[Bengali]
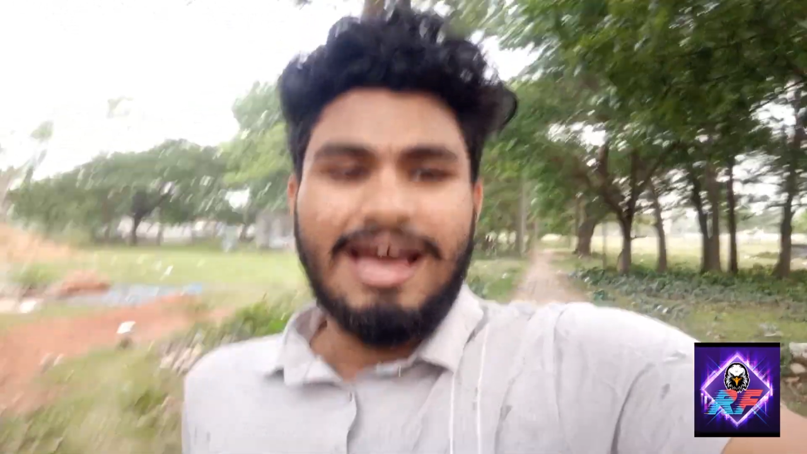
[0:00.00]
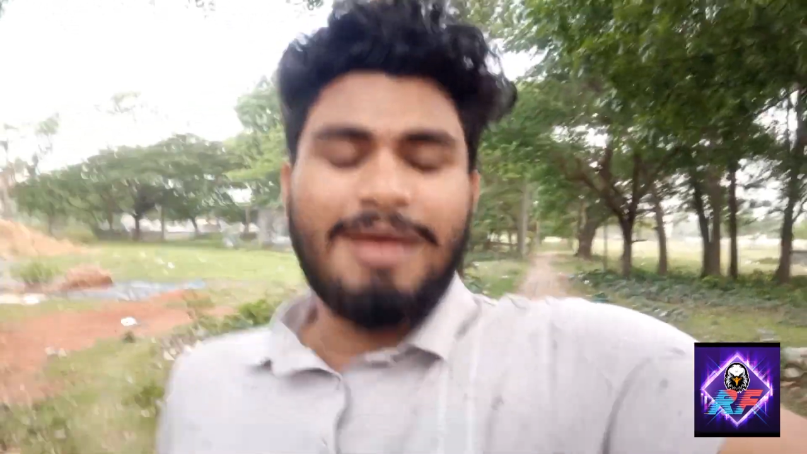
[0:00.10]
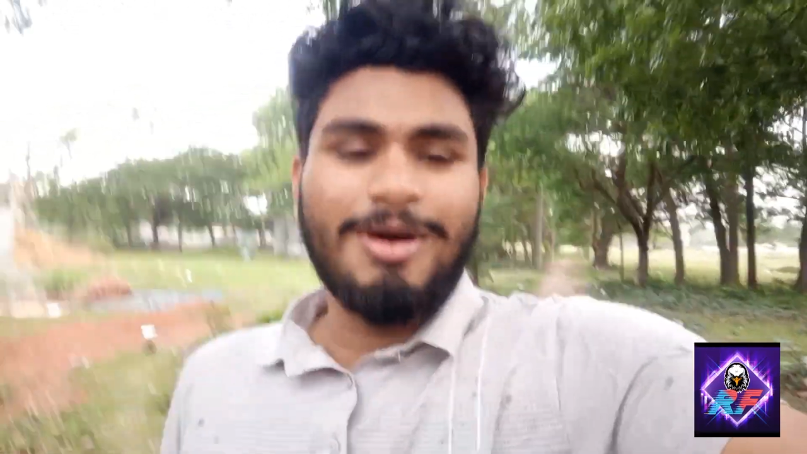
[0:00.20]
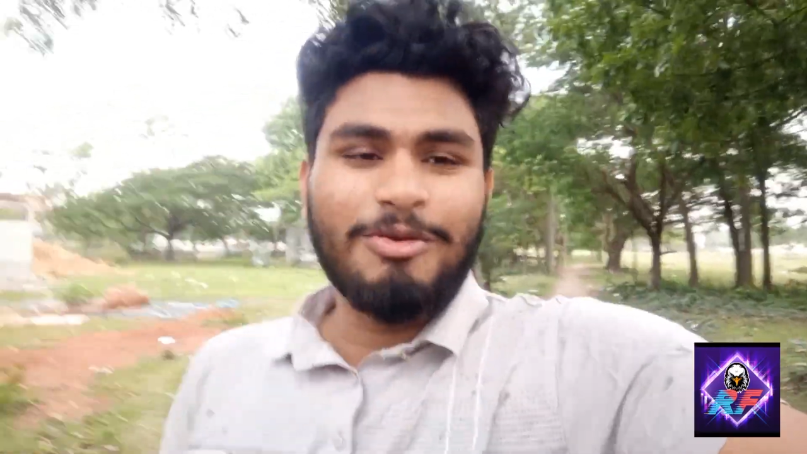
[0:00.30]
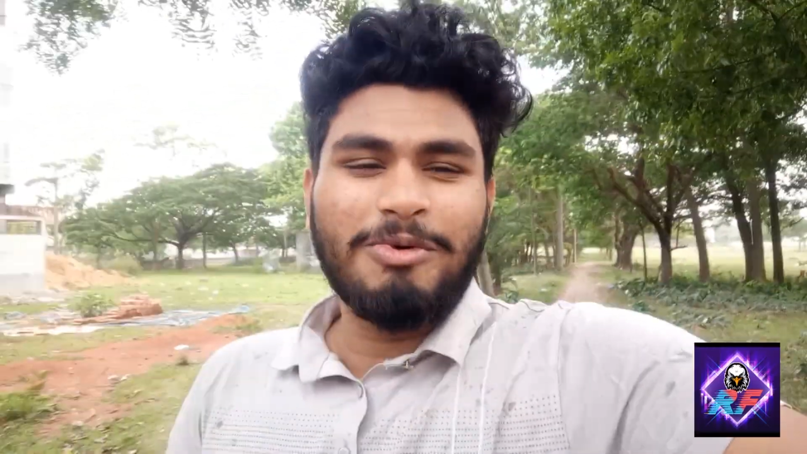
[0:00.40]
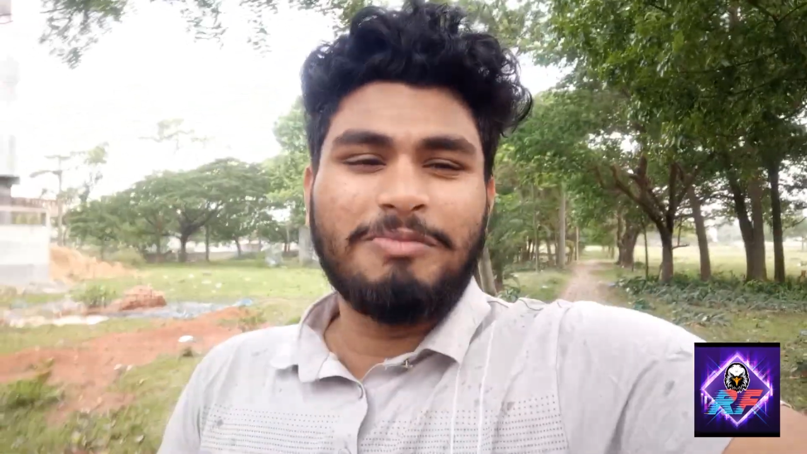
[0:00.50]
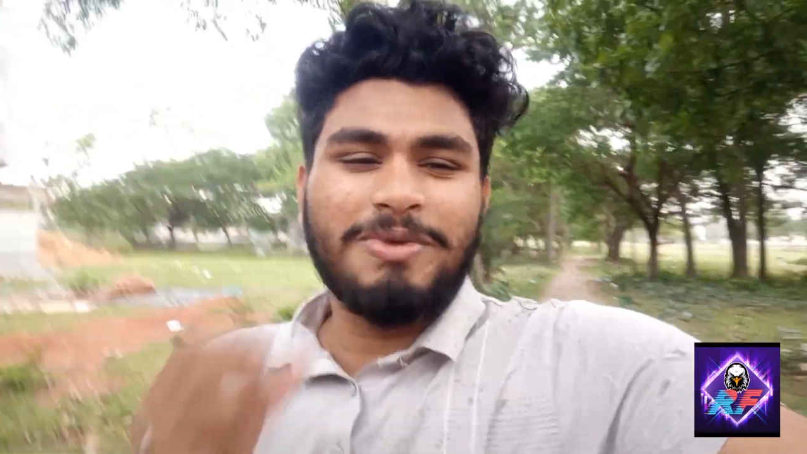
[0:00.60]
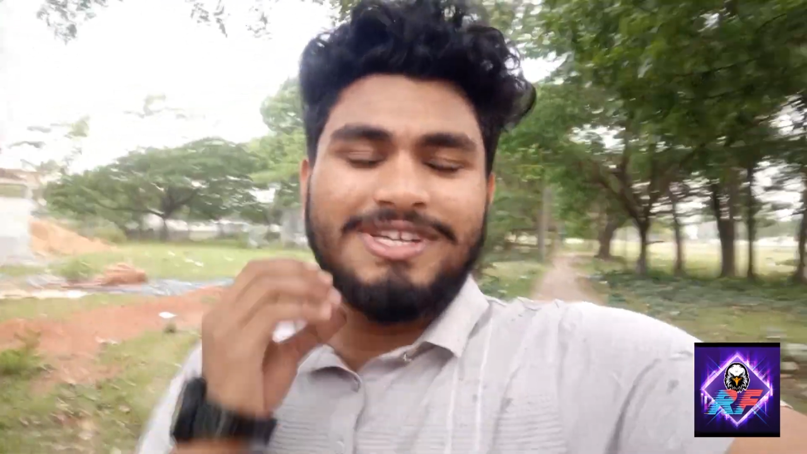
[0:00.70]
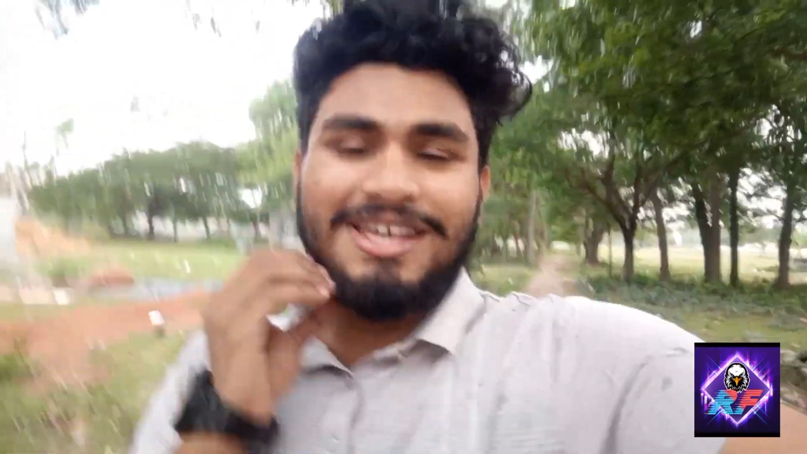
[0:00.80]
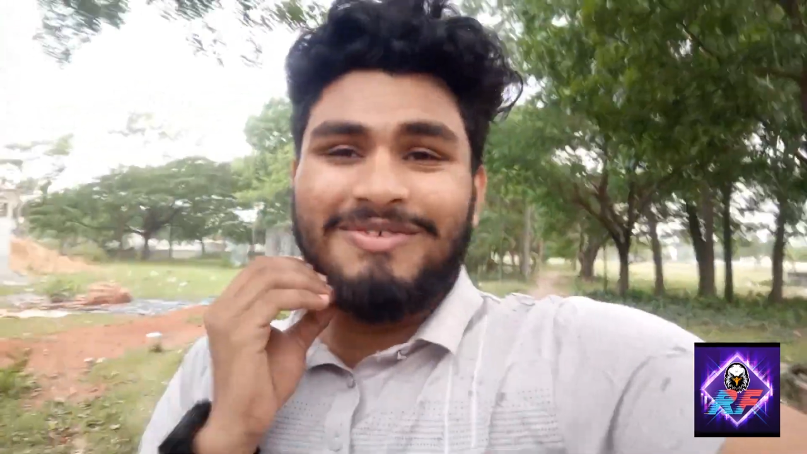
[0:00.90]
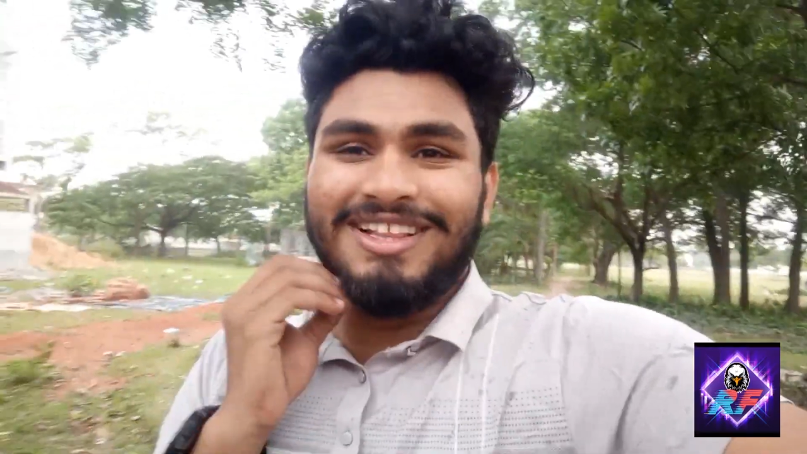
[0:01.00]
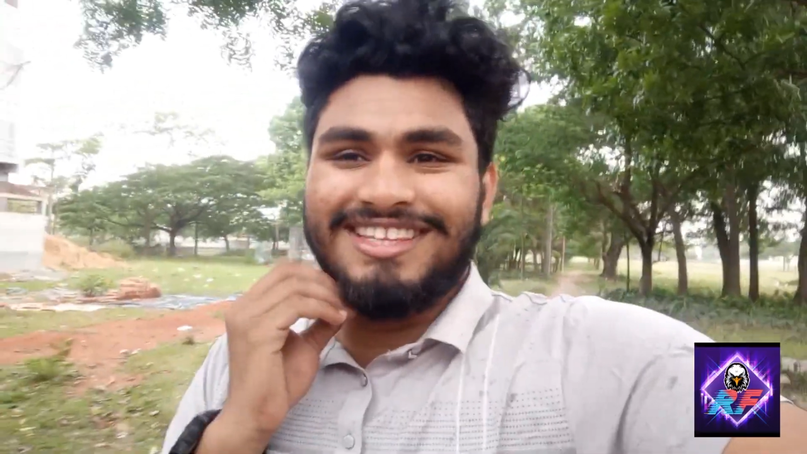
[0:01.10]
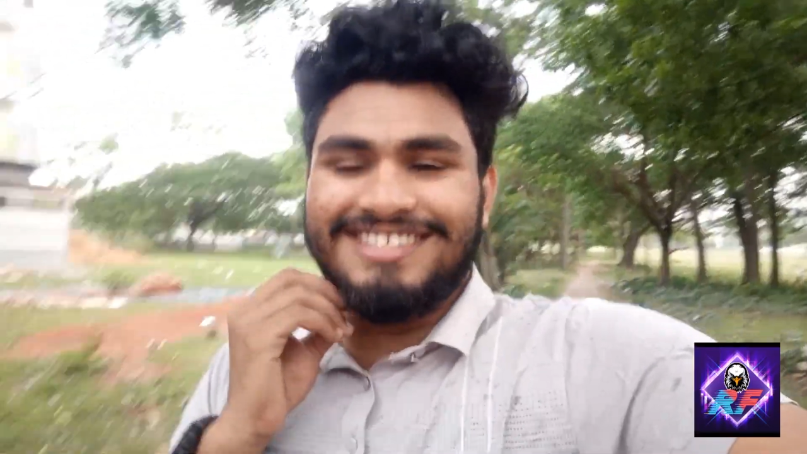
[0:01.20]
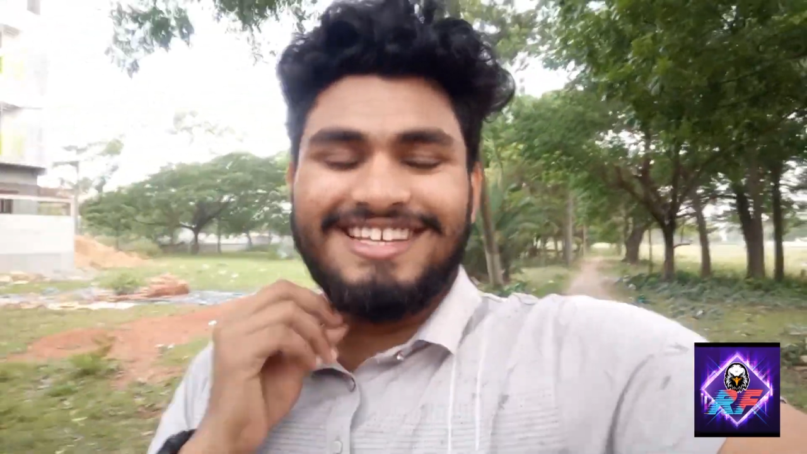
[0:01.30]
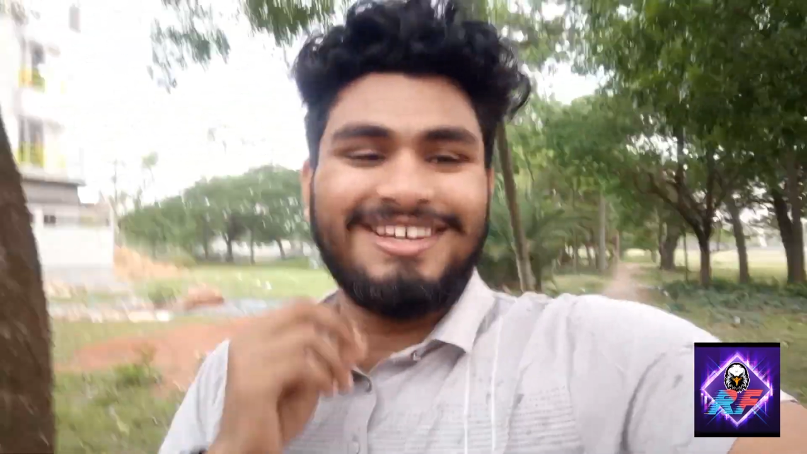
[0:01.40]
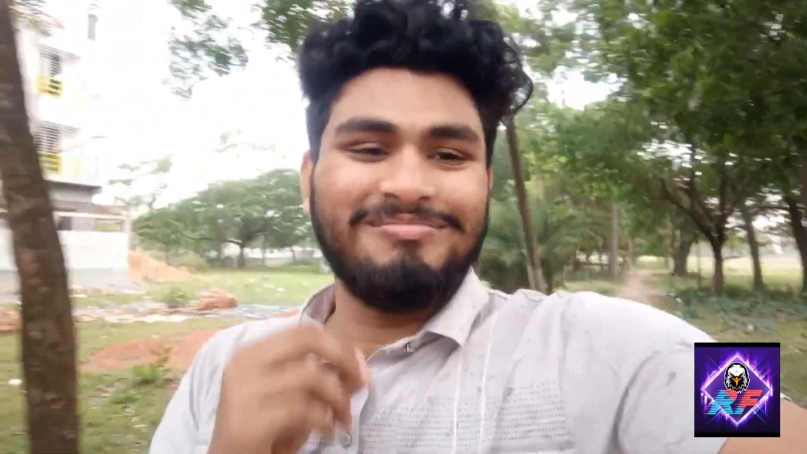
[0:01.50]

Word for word: আমার উপর প্রেশার ফেলতেছে